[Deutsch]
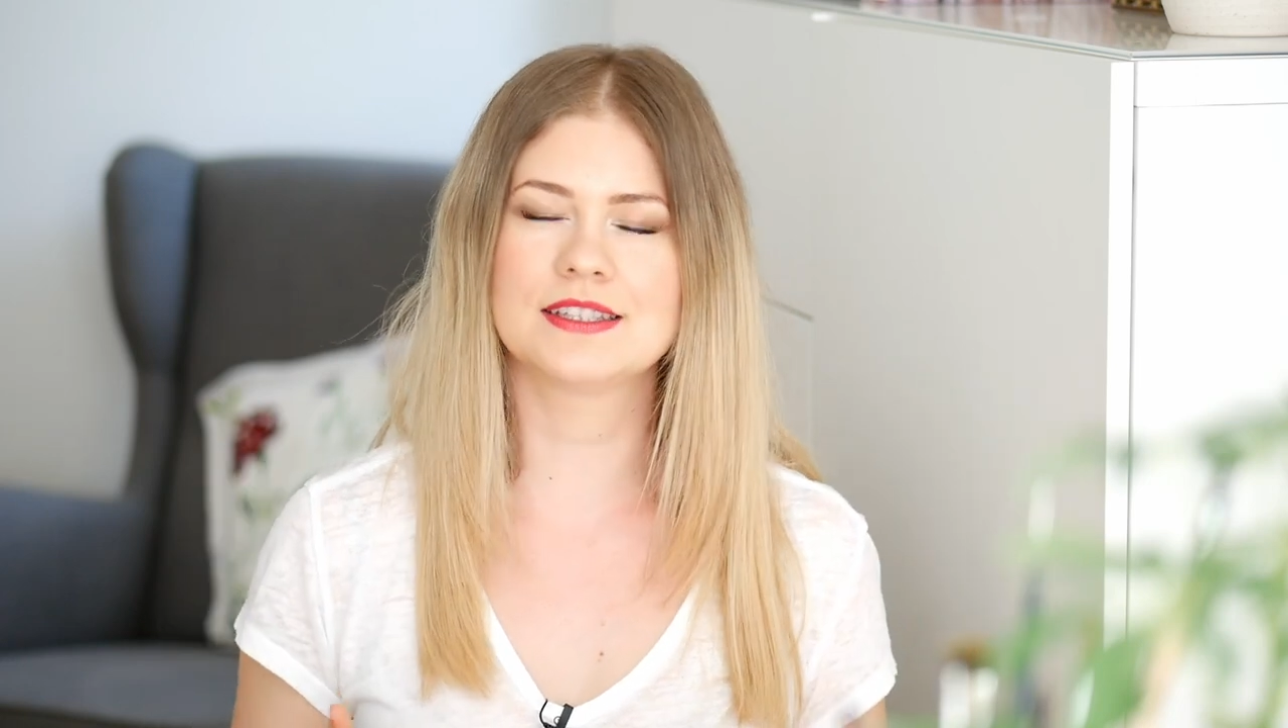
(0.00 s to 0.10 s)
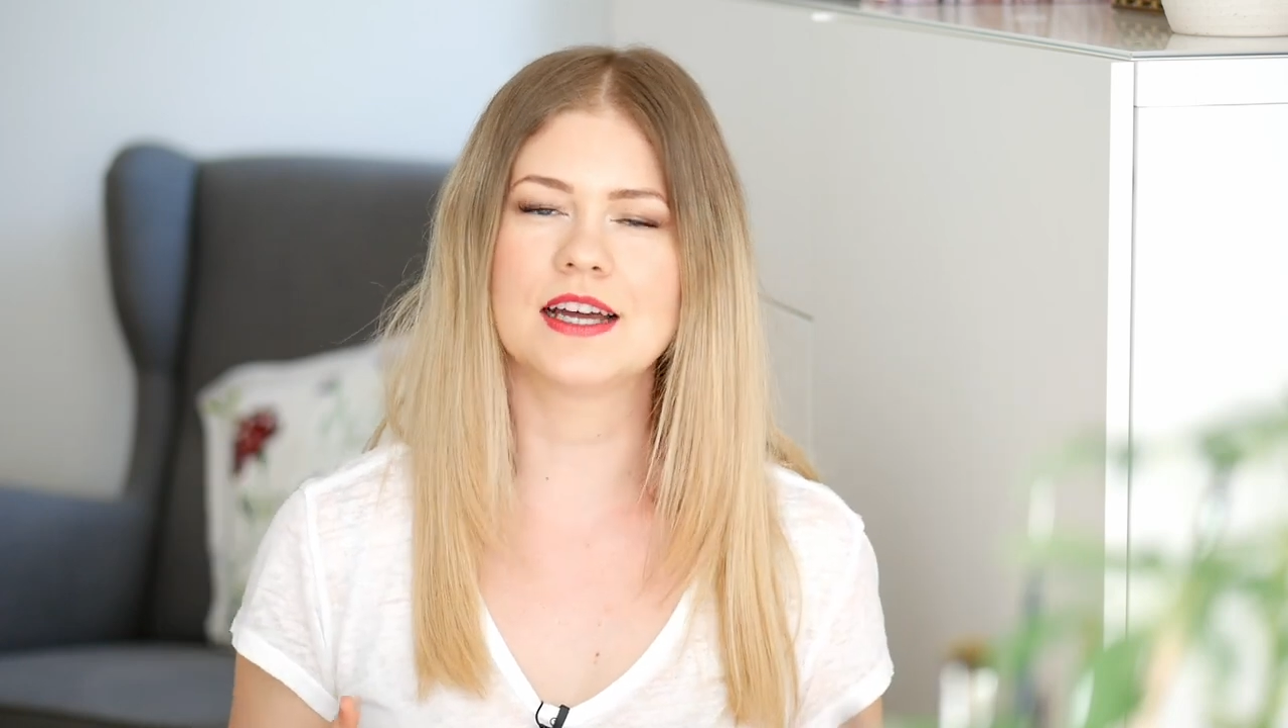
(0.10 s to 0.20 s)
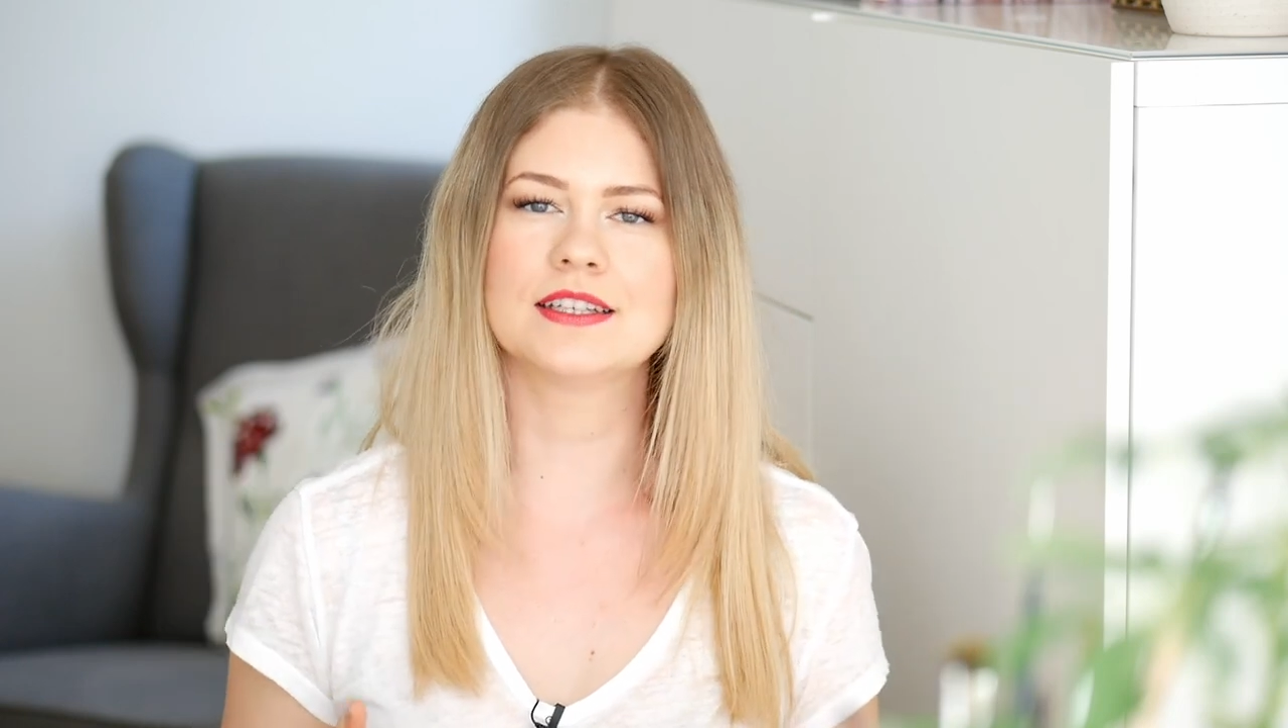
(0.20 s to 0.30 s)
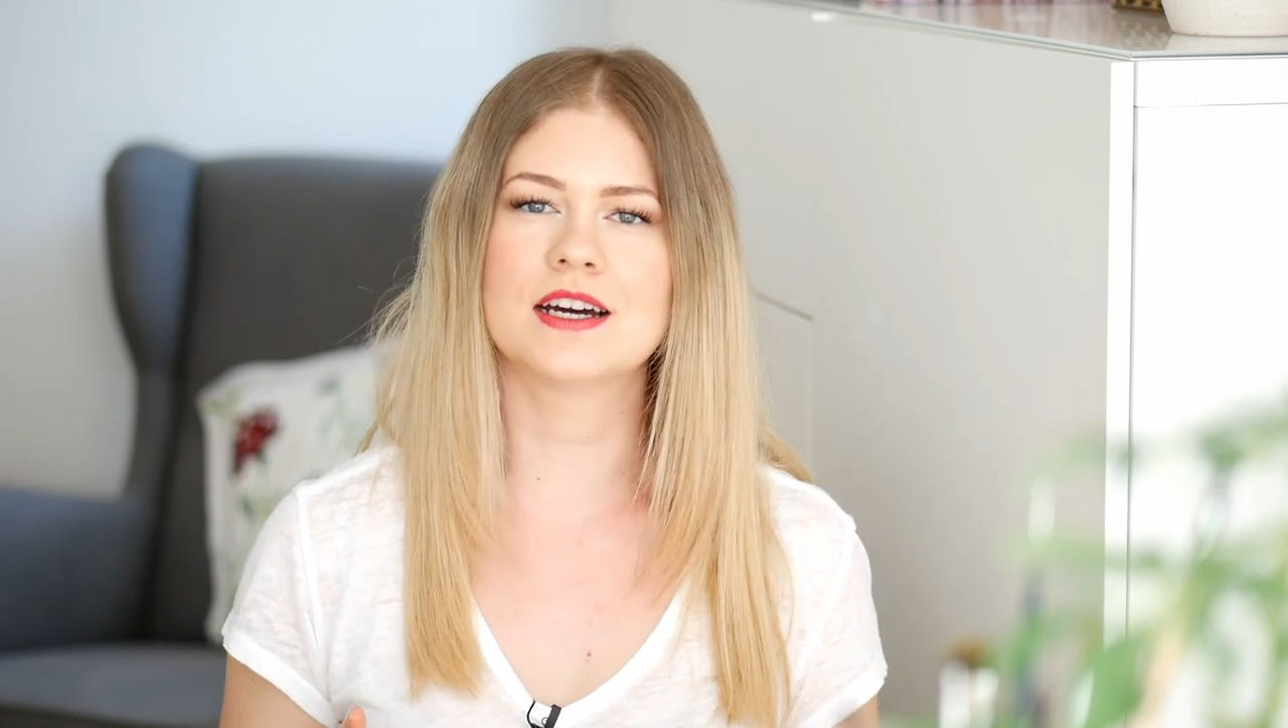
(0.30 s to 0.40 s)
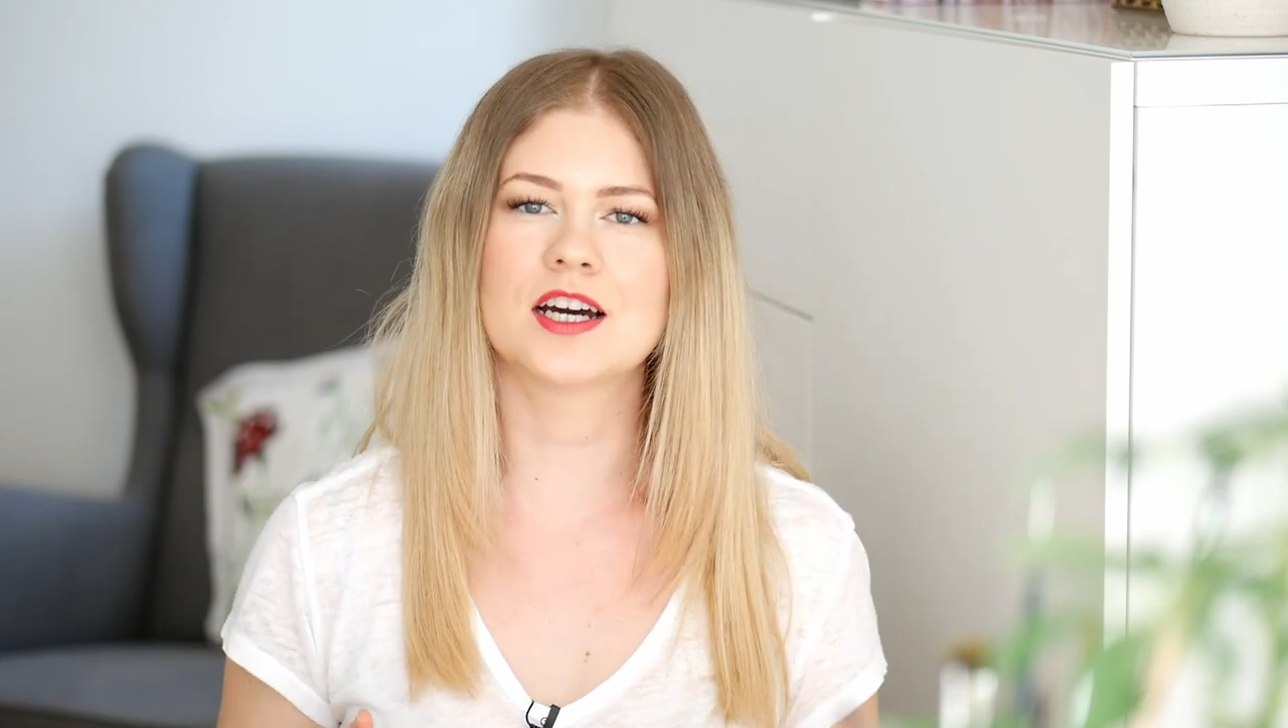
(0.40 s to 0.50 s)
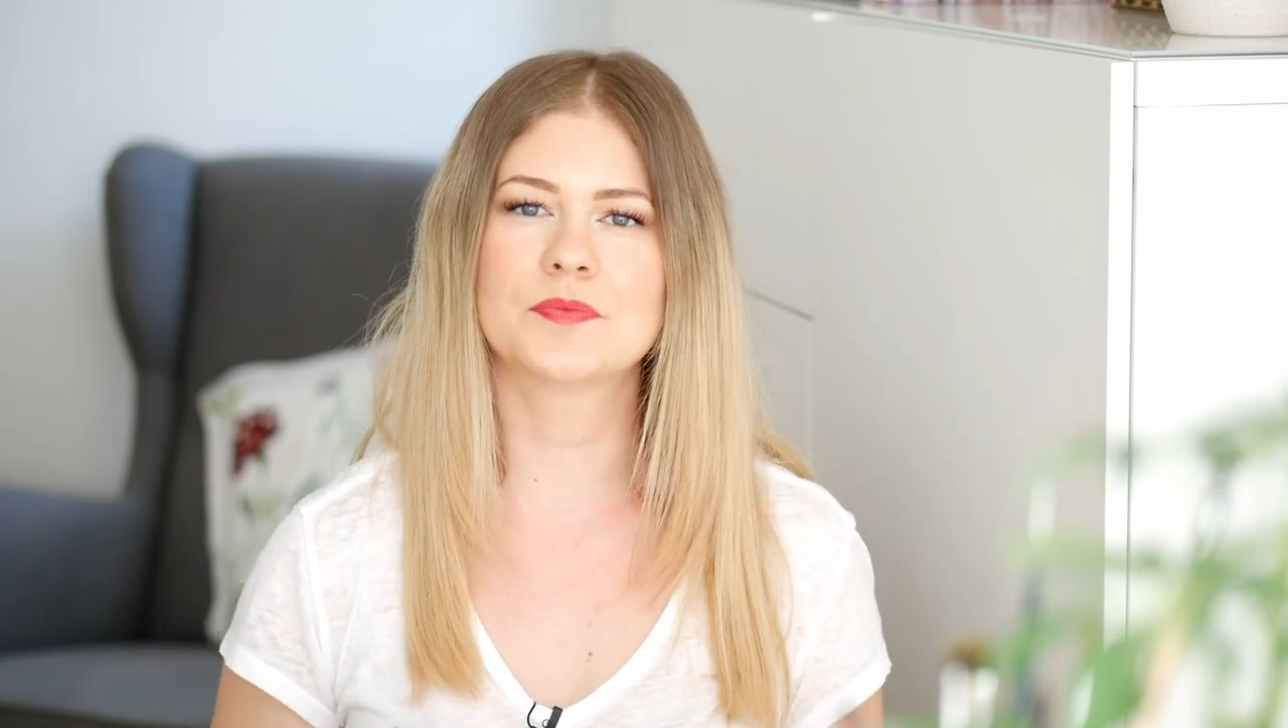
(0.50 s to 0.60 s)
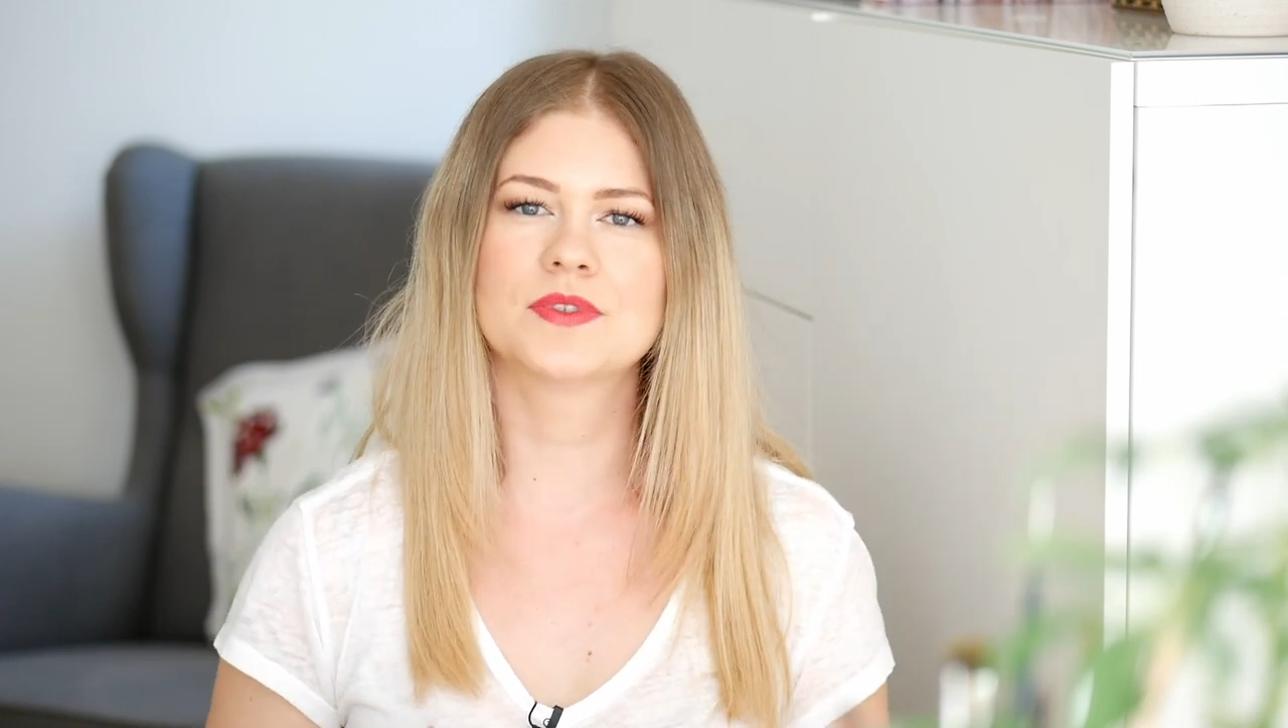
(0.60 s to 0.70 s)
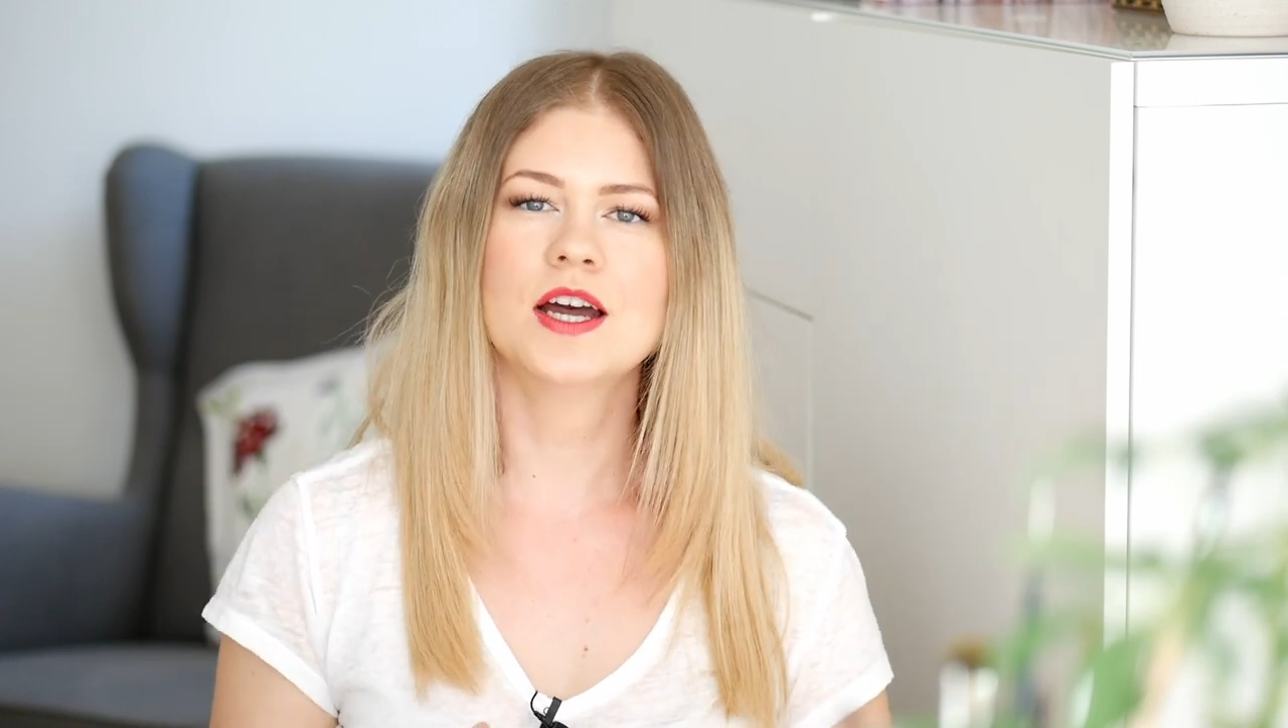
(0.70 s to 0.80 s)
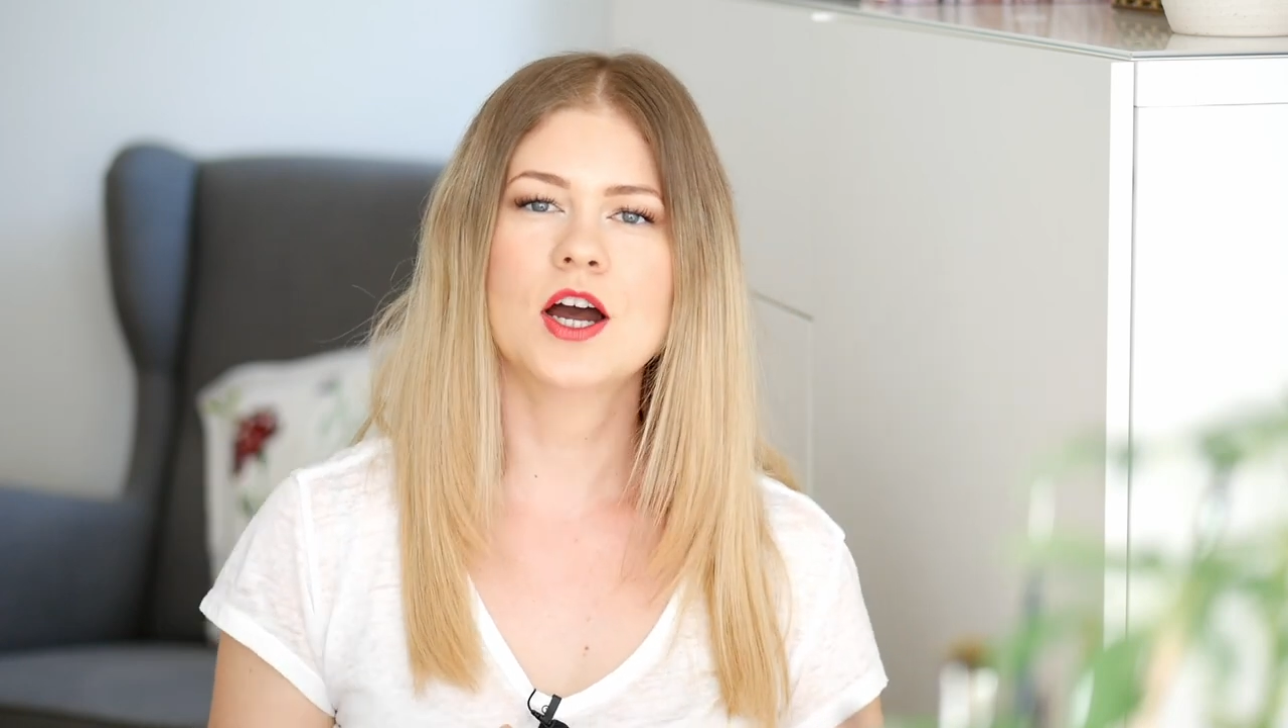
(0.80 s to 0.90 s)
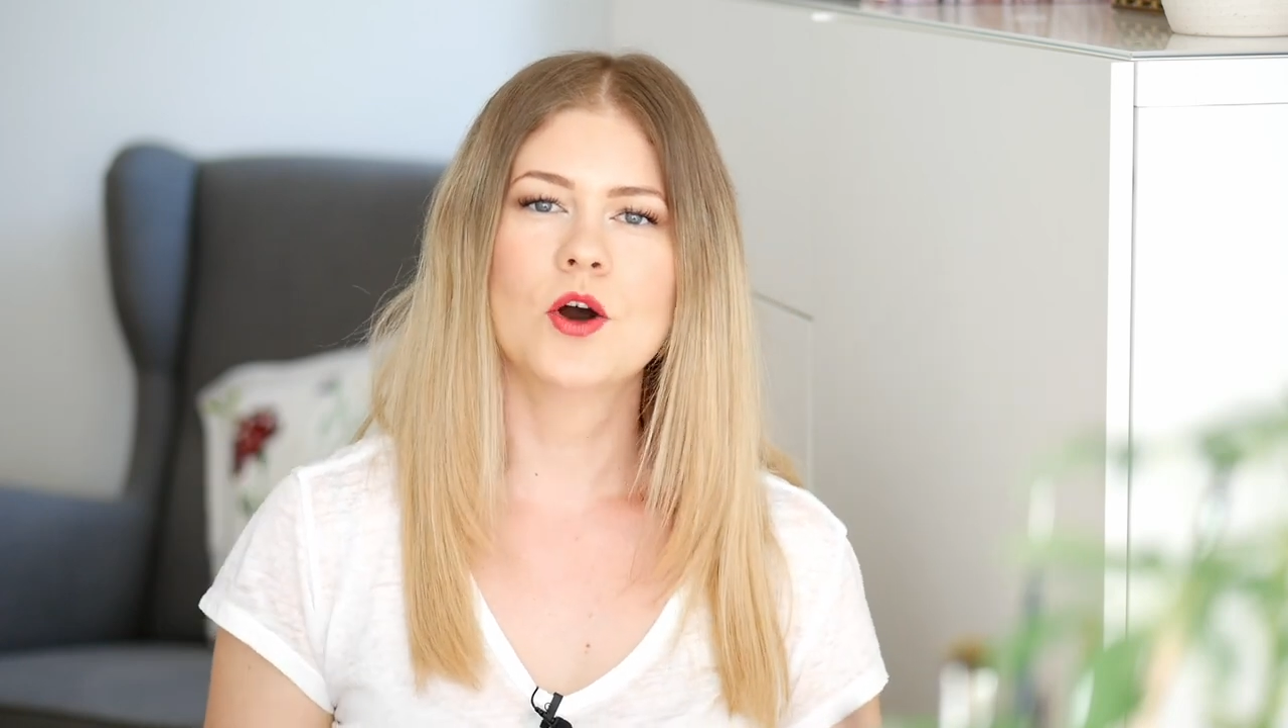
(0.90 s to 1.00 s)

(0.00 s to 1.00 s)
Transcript: dran gehabt